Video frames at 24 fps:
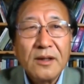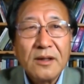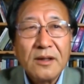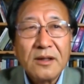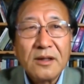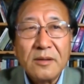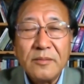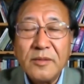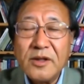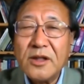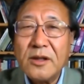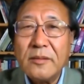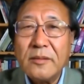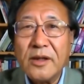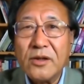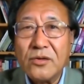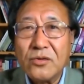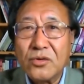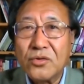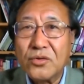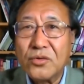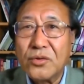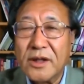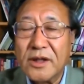什么是民
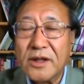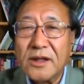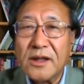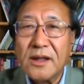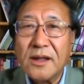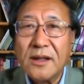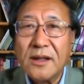族主义者？